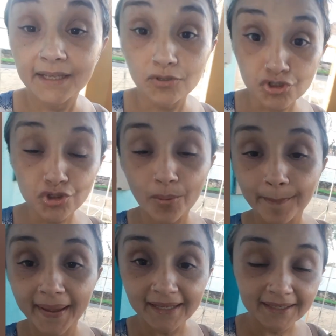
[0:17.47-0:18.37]
Eu estou
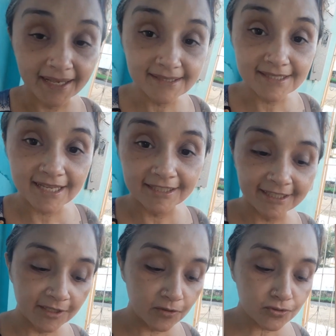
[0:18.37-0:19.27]
bem, graças a
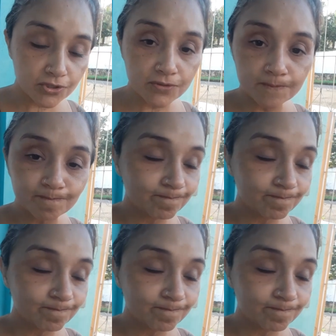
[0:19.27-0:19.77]
Deus.